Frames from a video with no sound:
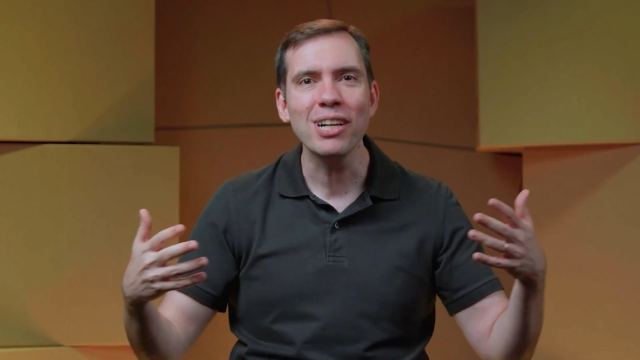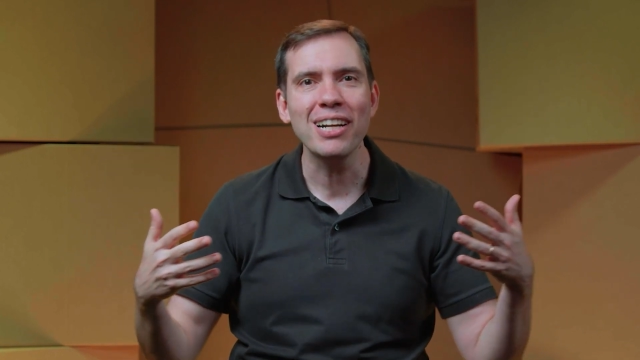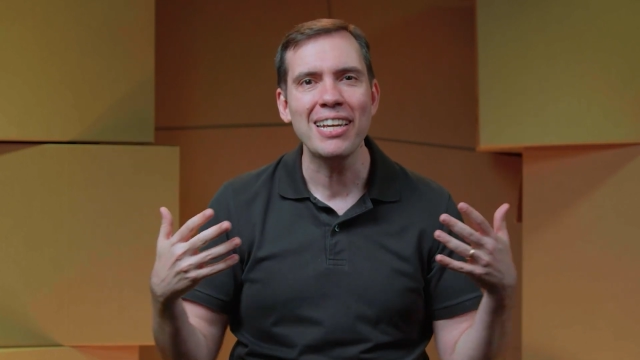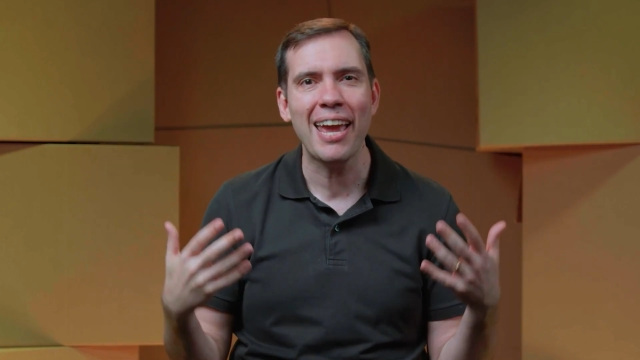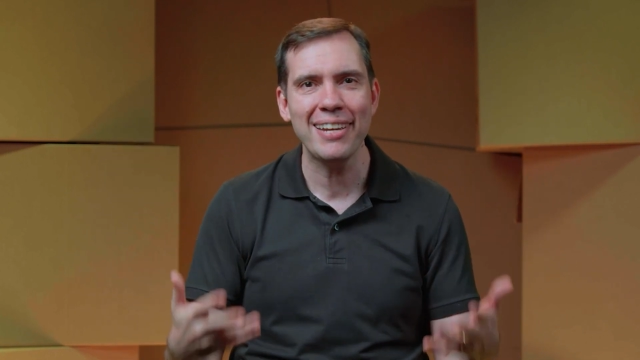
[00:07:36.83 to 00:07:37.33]

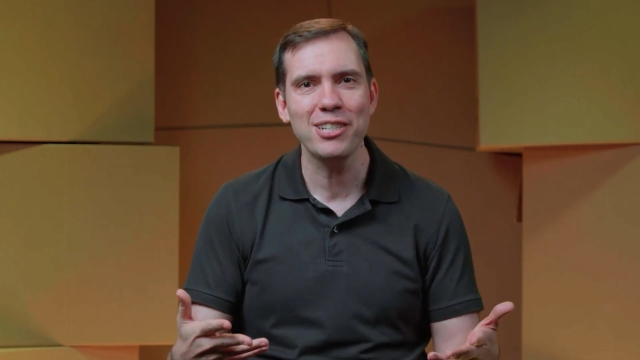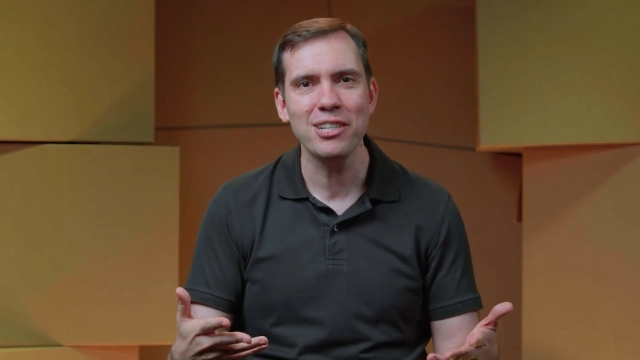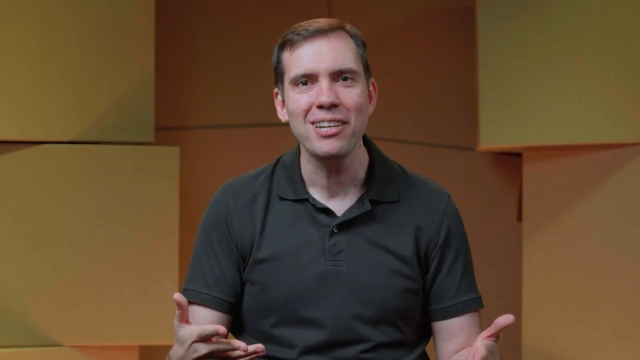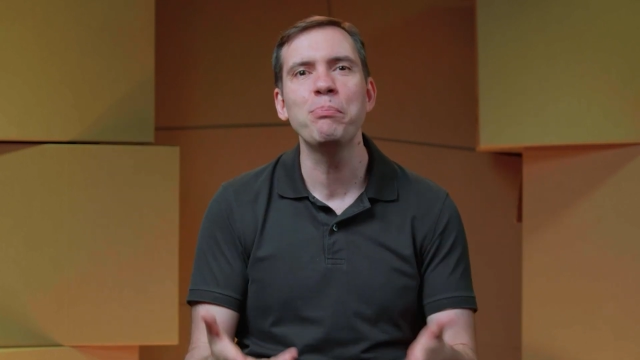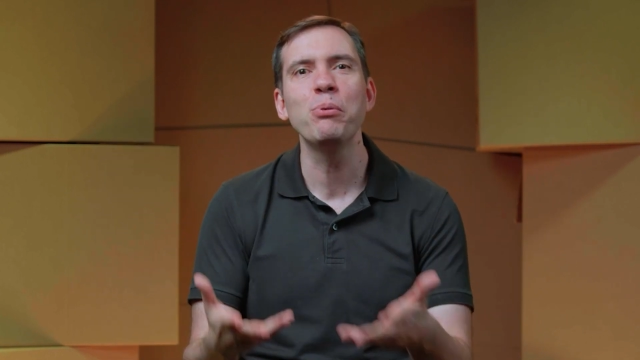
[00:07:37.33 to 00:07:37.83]

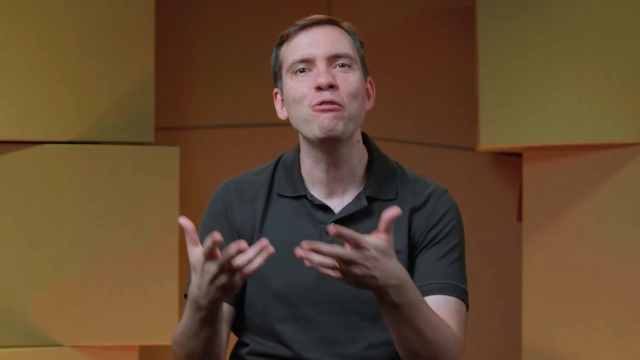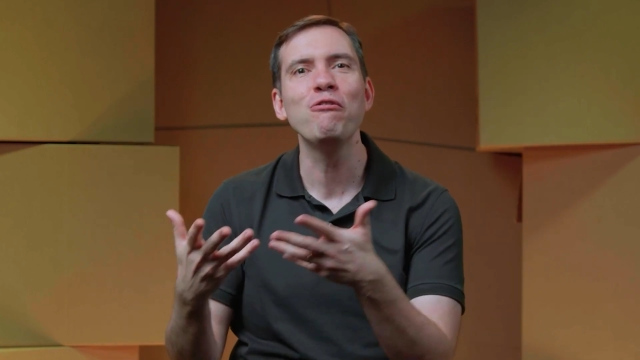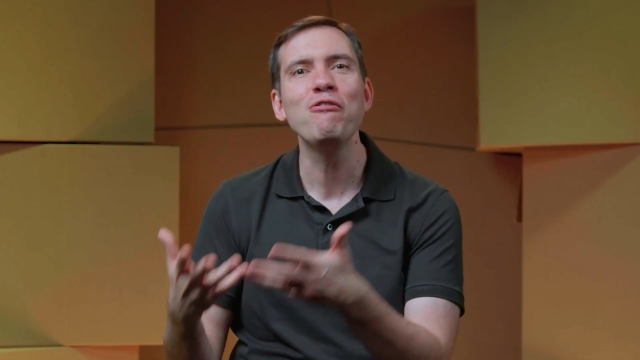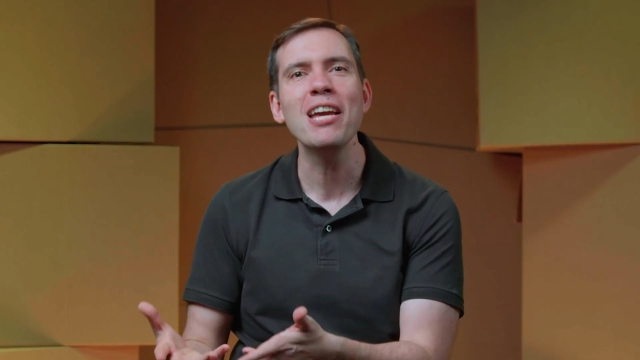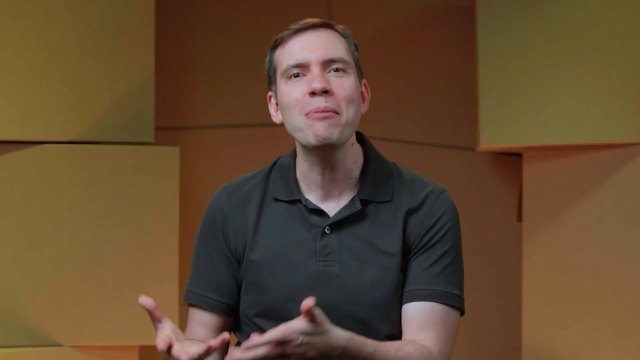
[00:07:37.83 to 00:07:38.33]
cliente e por
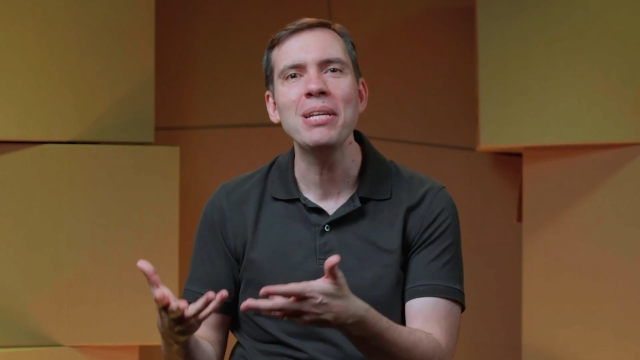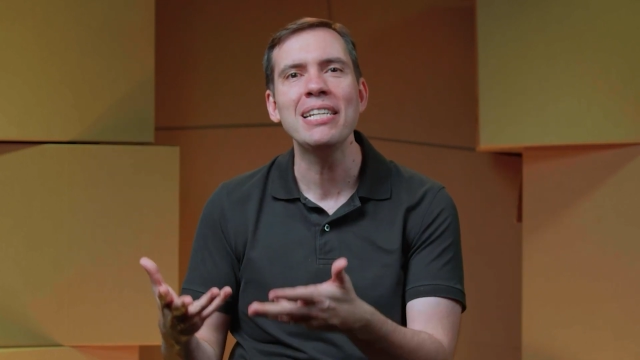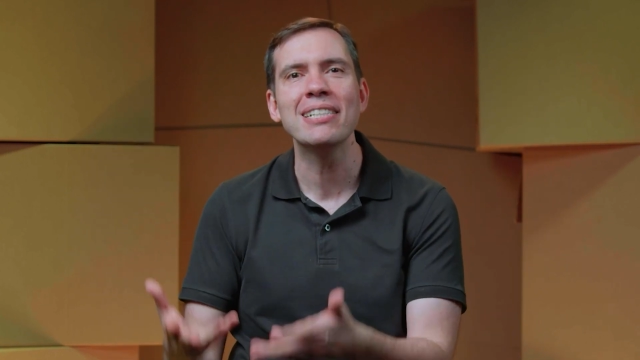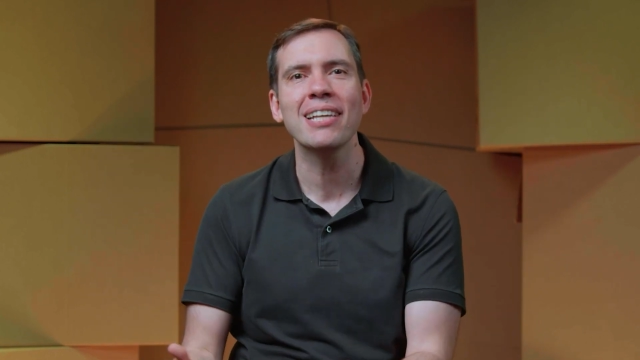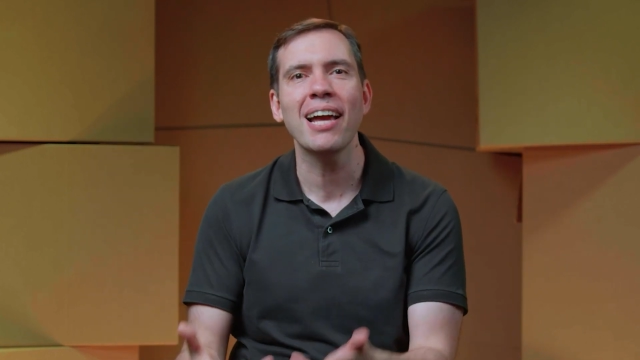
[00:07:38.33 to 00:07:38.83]

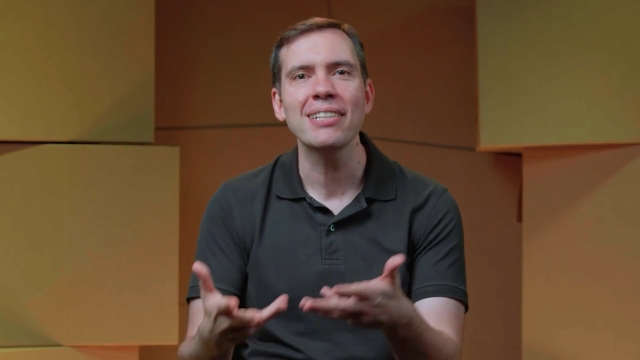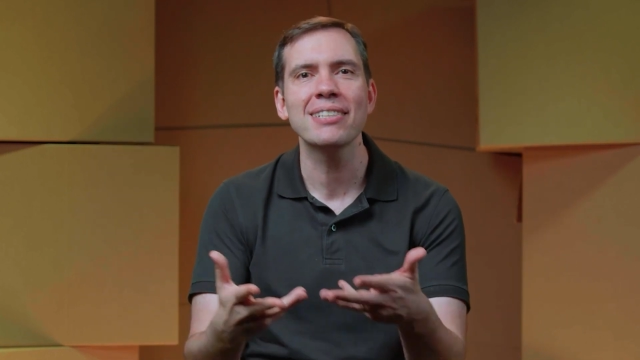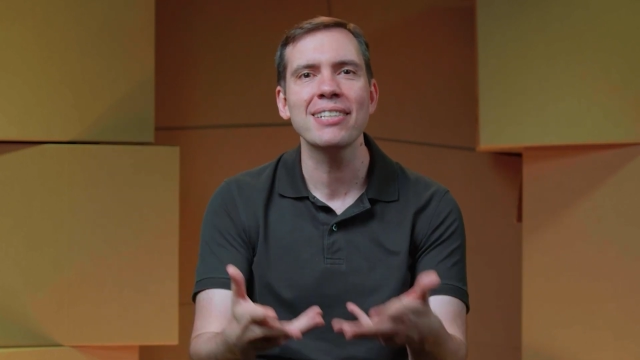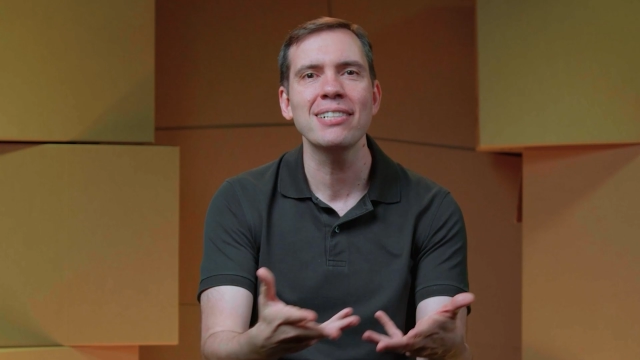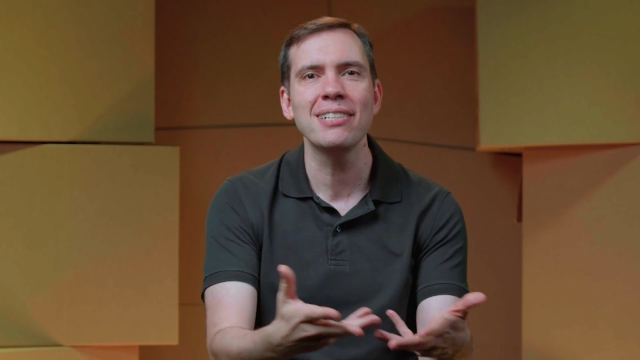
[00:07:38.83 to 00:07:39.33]
viabilizar
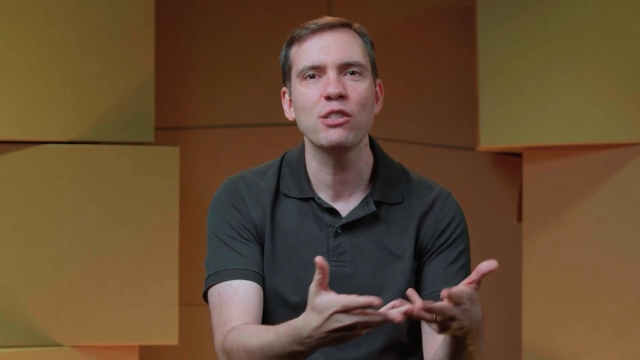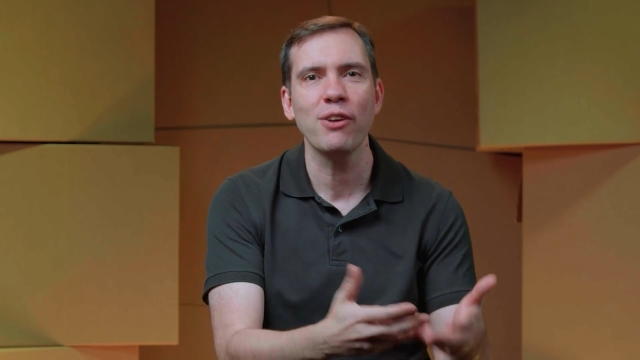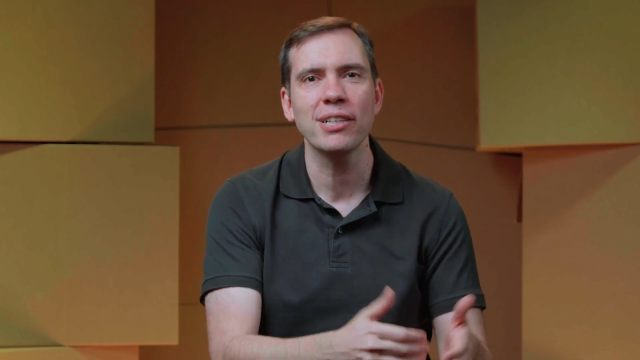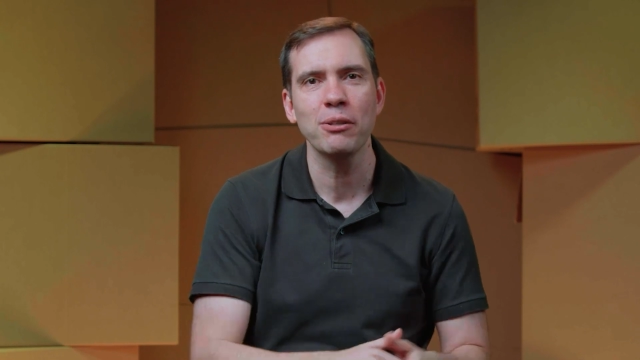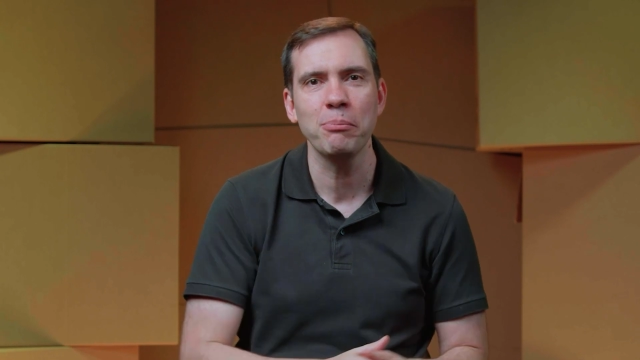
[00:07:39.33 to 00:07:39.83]

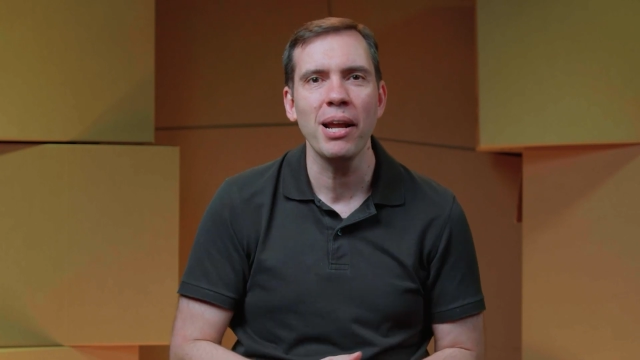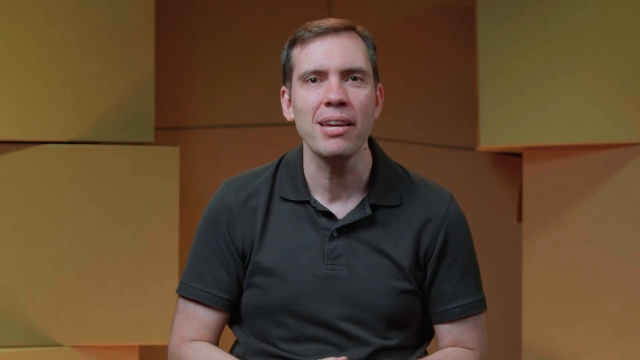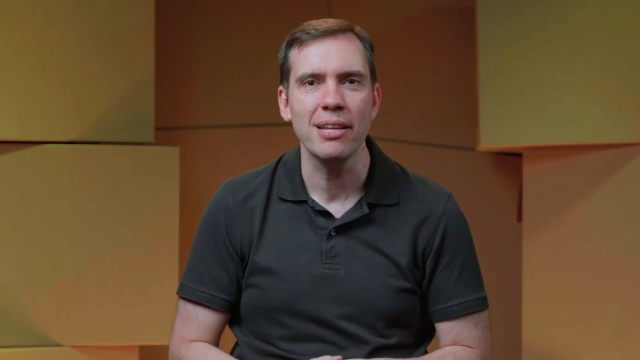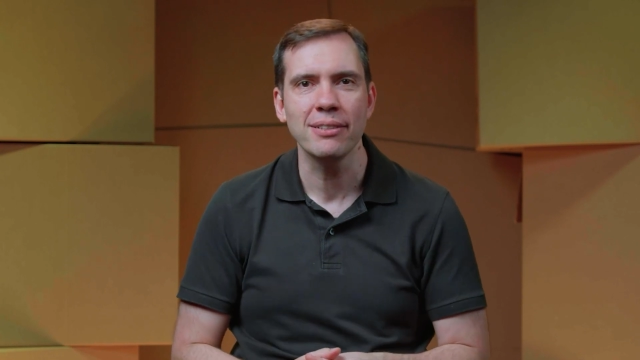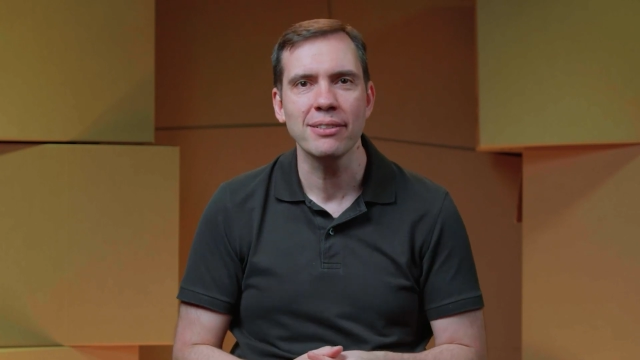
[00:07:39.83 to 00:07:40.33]
satisfação para
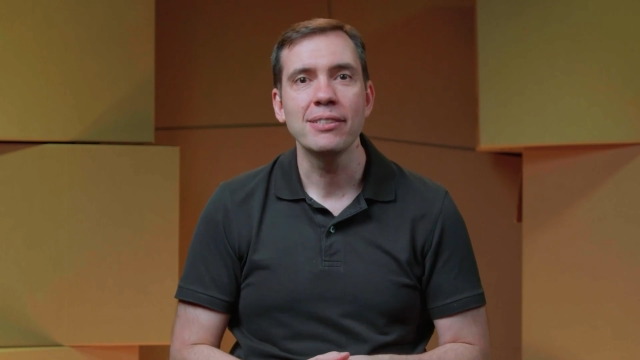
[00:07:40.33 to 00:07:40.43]
eles.